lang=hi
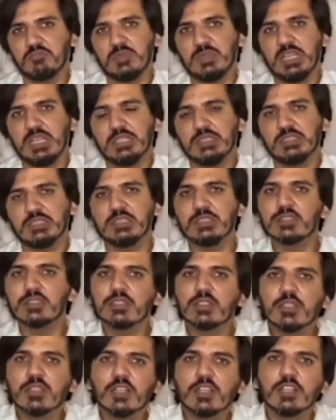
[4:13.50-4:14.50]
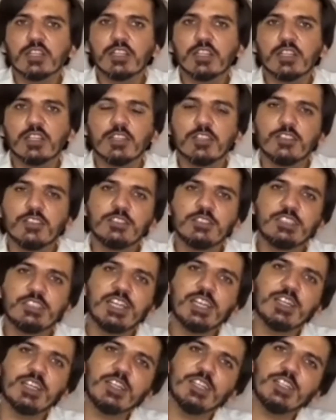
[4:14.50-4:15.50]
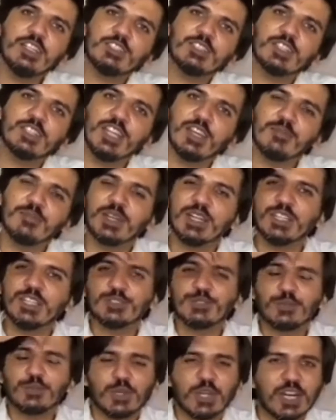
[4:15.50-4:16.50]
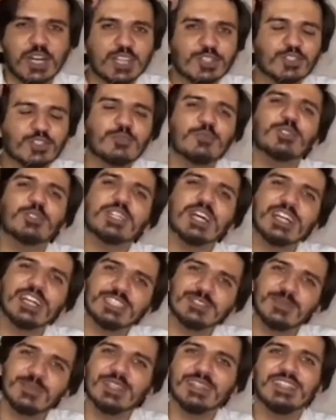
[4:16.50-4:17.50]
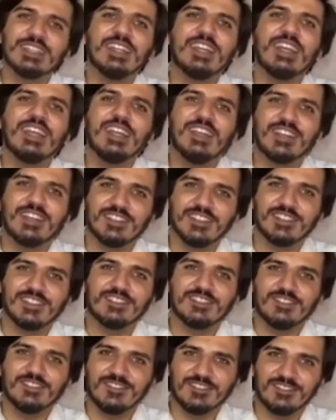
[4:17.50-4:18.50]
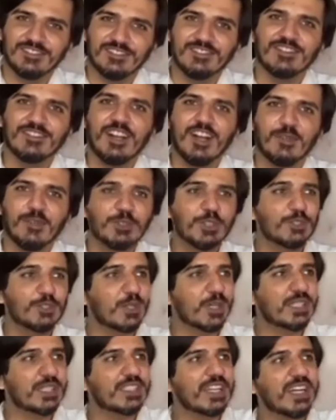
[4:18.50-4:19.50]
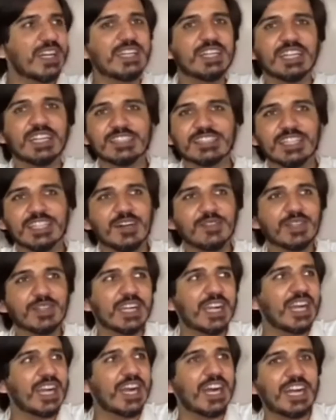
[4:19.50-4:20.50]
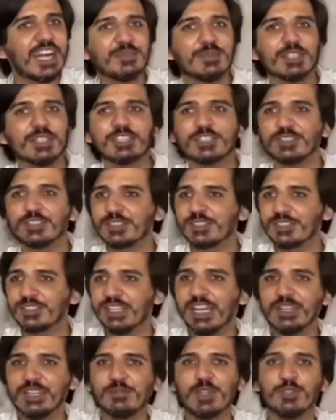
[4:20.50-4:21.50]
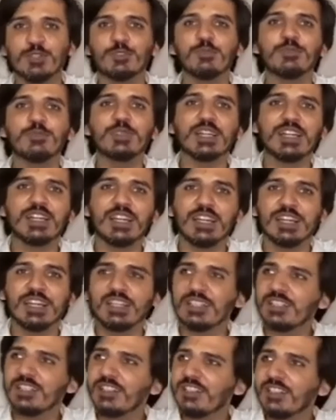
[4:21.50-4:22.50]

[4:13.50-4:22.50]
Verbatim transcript: दैट इज़ इट ये इतने बड़े सुकरात और मुजाहिद बनते हैं हमने तो गद्दारी के इल्ज़ाम लगाए आज भी इस शहर में घूम रहे हैं